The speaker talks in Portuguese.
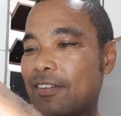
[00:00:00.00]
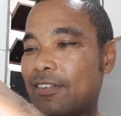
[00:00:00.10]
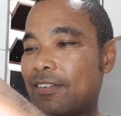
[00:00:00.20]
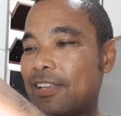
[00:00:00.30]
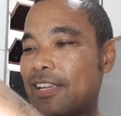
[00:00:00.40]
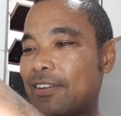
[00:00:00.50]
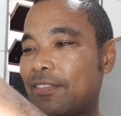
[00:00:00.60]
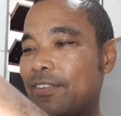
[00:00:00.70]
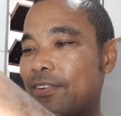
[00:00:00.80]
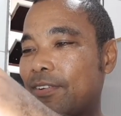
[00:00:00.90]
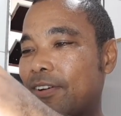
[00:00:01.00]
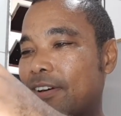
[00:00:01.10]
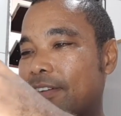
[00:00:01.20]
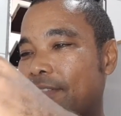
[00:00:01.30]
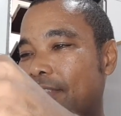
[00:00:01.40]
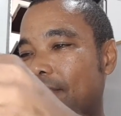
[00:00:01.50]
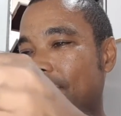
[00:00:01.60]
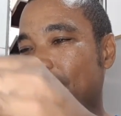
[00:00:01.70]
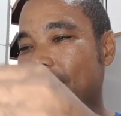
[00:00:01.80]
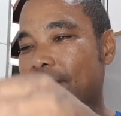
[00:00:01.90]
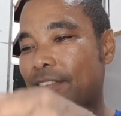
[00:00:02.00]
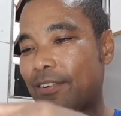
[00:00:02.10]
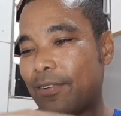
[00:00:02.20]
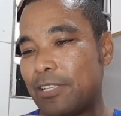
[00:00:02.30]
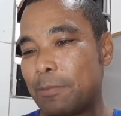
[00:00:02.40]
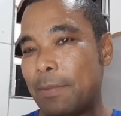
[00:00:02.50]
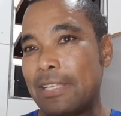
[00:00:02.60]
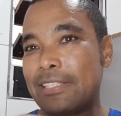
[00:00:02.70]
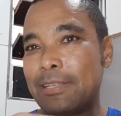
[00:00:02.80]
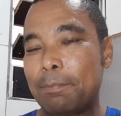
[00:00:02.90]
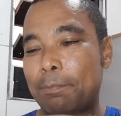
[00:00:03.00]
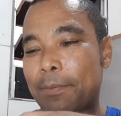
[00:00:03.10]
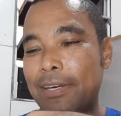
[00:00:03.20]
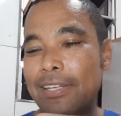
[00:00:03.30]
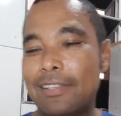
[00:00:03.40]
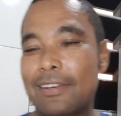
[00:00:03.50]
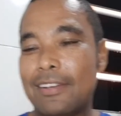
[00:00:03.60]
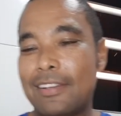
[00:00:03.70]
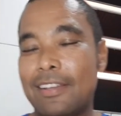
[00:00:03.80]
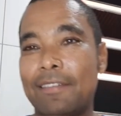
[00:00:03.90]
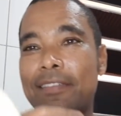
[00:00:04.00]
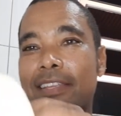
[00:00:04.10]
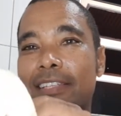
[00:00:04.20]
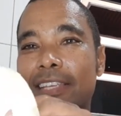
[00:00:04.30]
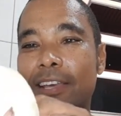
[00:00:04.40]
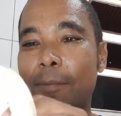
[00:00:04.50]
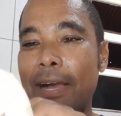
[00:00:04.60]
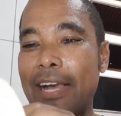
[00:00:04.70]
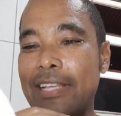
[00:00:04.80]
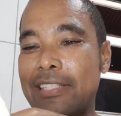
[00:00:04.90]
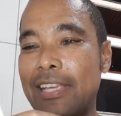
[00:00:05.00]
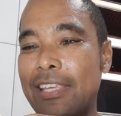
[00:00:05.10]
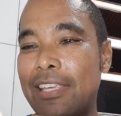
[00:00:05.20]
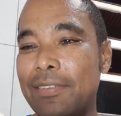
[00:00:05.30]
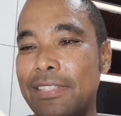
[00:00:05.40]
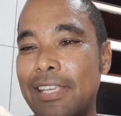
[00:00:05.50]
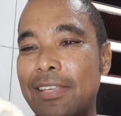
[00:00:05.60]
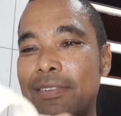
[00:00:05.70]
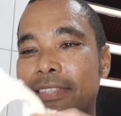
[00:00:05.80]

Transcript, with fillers: Olha como ficou. Ficou uma espécie de pano. Esse aqui é o bagaço sequinho, sequinho,